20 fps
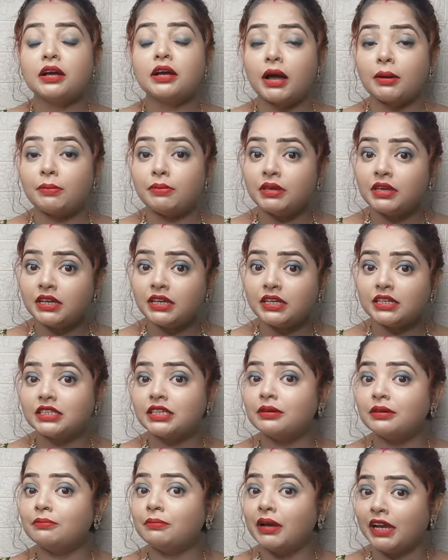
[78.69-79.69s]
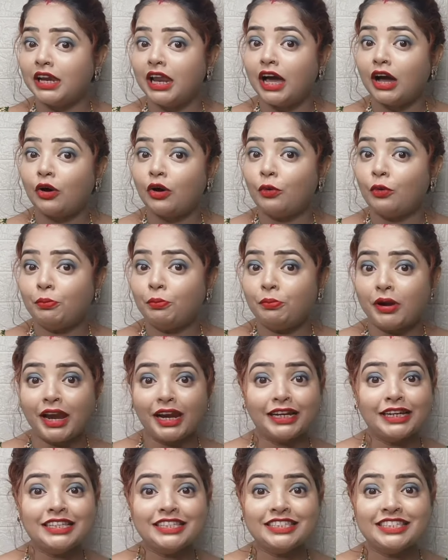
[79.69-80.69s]
कभी किसी महिला को
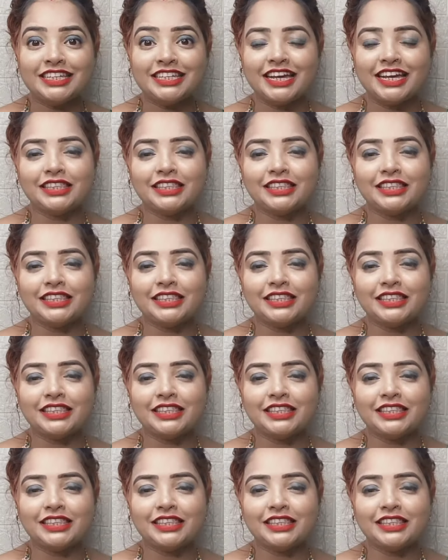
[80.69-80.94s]
प्रेगनेंसी